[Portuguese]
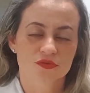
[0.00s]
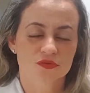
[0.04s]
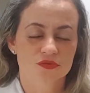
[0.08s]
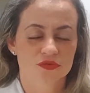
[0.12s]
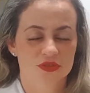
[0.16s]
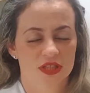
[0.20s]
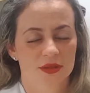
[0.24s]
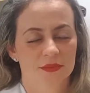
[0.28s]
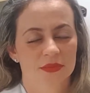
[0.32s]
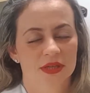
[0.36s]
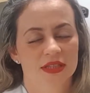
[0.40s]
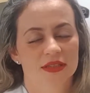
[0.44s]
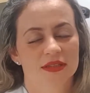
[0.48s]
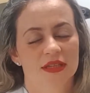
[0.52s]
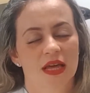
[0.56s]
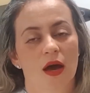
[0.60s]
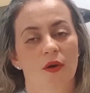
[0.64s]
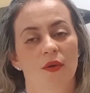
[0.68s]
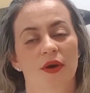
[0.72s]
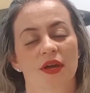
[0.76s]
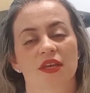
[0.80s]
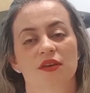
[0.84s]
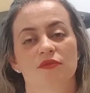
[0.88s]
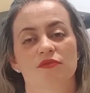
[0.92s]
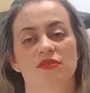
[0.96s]

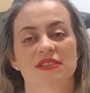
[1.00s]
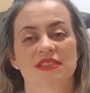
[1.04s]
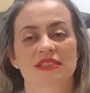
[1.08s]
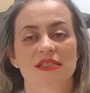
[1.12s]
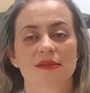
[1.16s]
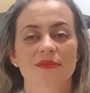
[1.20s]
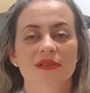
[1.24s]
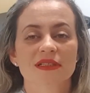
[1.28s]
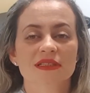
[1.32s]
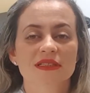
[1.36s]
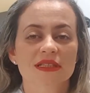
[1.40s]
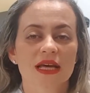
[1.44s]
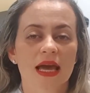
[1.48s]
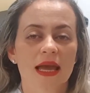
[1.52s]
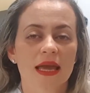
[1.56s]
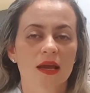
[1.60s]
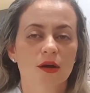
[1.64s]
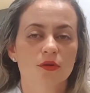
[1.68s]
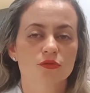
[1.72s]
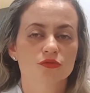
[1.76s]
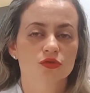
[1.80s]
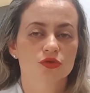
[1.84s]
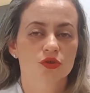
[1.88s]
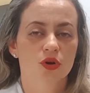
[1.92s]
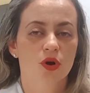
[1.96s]
fundamental é que você mantenha
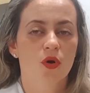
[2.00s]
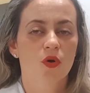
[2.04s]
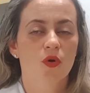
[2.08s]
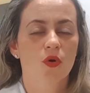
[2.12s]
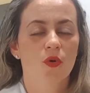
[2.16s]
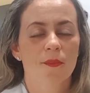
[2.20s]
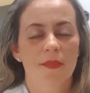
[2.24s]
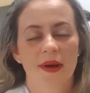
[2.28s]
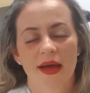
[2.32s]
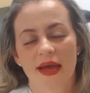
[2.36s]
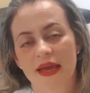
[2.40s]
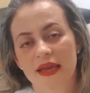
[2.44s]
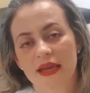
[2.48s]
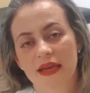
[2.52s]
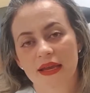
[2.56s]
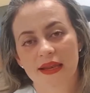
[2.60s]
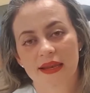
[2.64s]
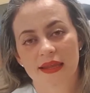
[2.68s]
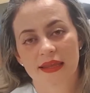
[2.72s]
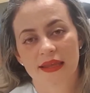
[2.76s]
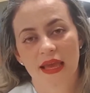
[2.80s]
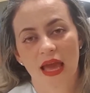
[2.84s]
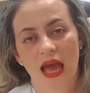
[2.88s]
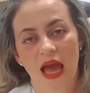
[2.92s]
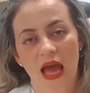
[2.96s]
o tronco bem
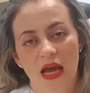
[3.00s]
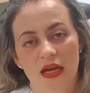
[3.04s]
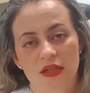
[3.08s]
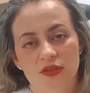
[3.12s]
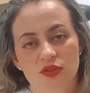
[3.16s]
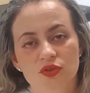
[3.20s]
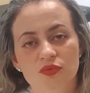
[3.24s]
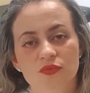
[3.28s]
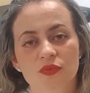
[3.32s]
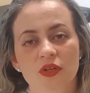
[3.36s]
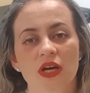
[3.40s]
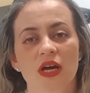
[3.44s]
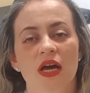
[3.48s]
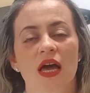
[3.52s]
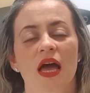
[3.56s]
alinhado,